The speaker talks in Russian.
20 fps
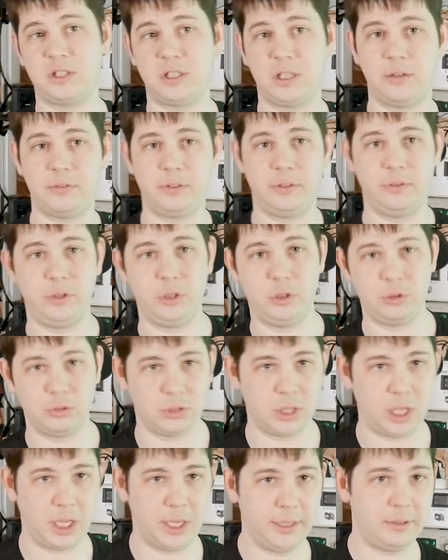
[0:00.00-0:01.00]
Ставьте видео
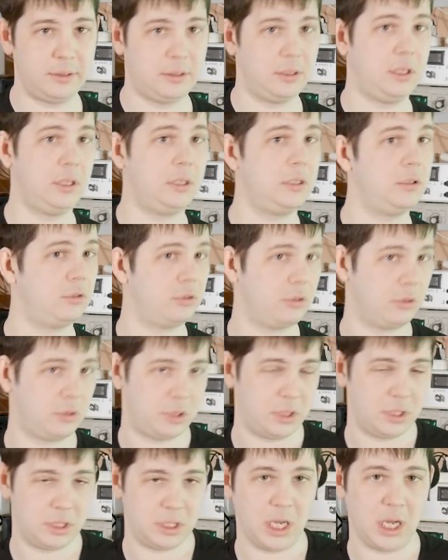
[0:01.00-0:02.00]
лайк, делитесь в
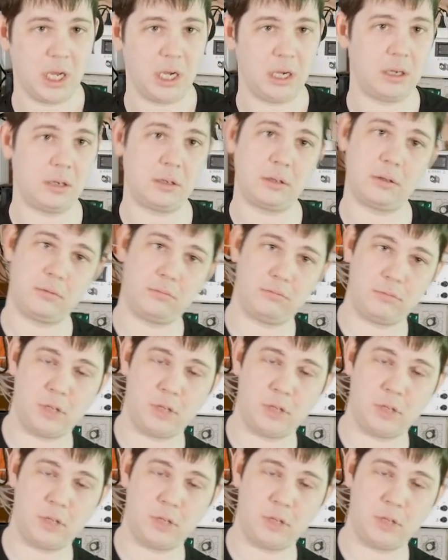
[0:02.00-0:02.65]
соцсетях.